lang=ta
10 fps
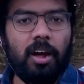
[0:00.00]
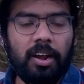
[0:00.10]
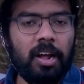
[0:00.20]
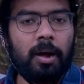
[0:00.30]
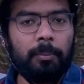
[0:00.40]

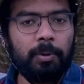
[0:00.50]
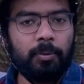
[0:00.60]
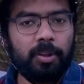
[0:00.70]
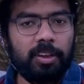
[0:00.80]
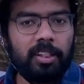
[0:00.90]
ஆனால் அப்படி
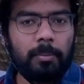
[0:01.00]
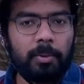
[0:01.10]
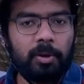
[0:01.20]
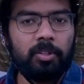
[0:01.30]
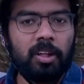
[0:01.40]
ஒன்று இருந்தால்
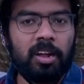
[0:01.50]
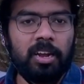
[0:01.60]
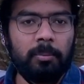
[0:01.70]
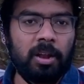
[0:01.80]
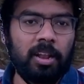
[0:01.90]
மட்டும்தான்
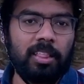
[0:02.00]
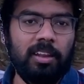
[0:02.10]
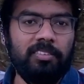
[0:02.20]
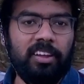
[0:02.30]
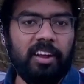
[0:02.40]
நம்மளால
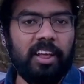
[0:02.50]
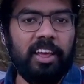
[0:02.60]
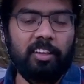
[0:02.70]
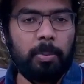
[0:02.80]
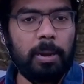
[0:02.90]
சில விஷயங்களை
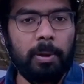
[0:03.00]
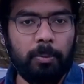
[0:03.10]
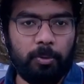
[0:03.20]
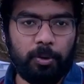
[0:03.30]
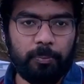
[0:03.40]
எக்ஸ்பிளைன்
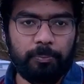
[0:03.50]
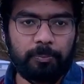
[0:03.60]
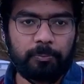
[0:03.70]
பண்ண முடியும்